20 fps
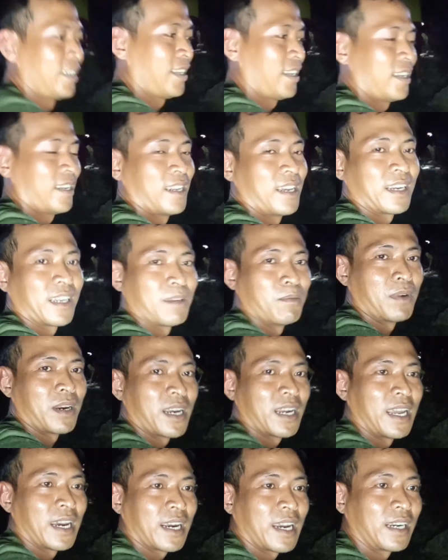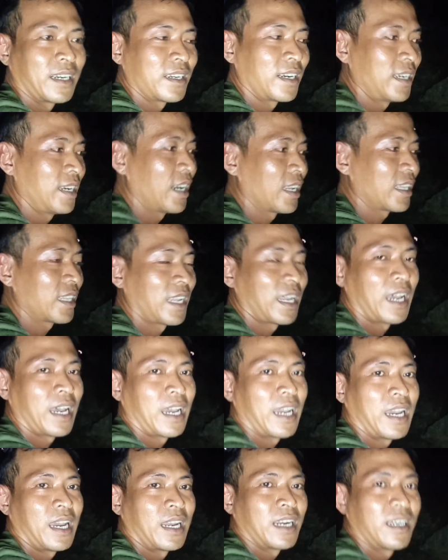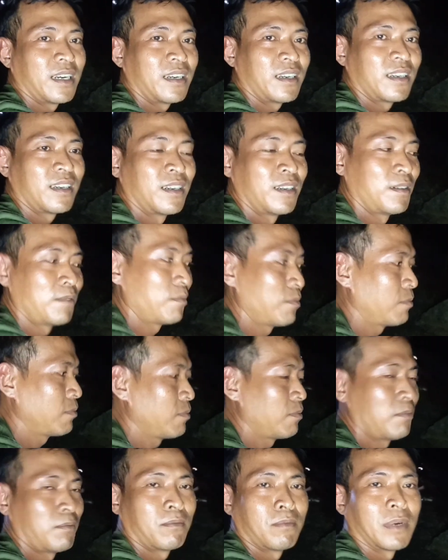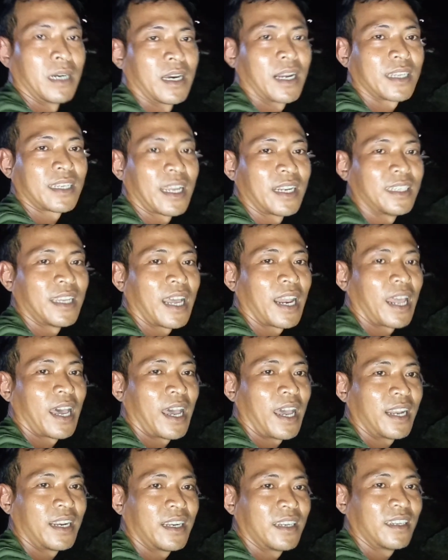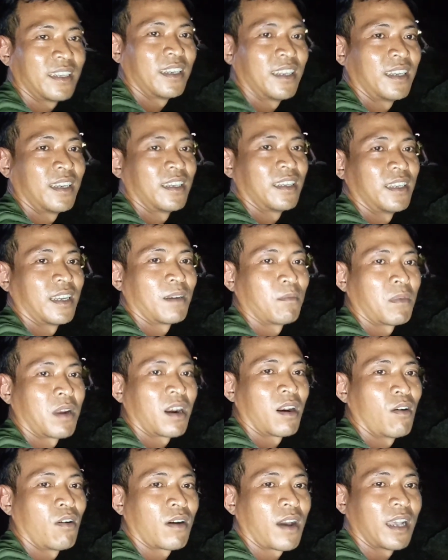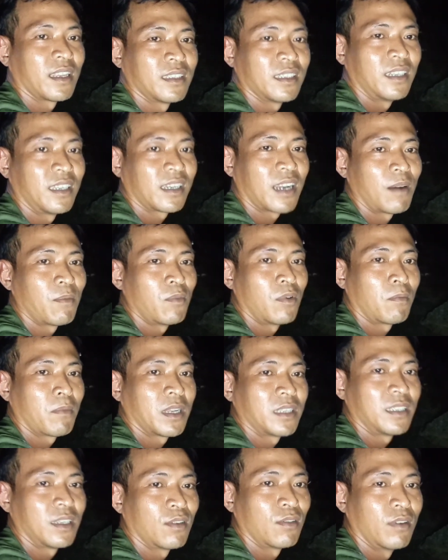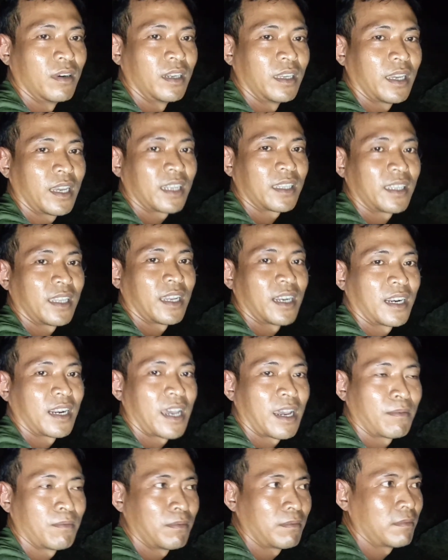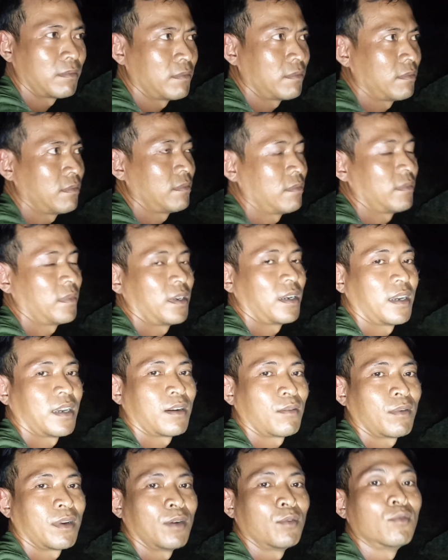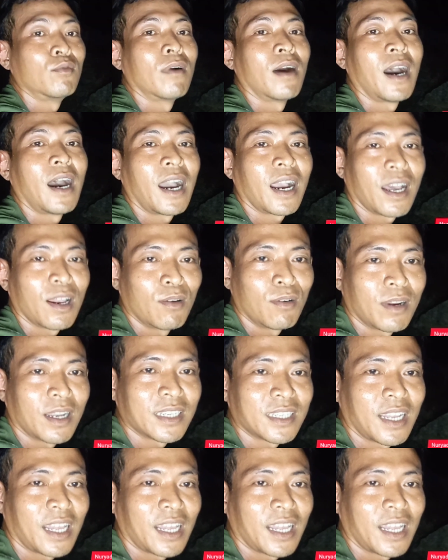lagi mengadakan kegiatan pengerasan jalan. Oh, di mana? Kasih di Kampung Pasir Huni RT oh. 6 RW 2 kalau nggak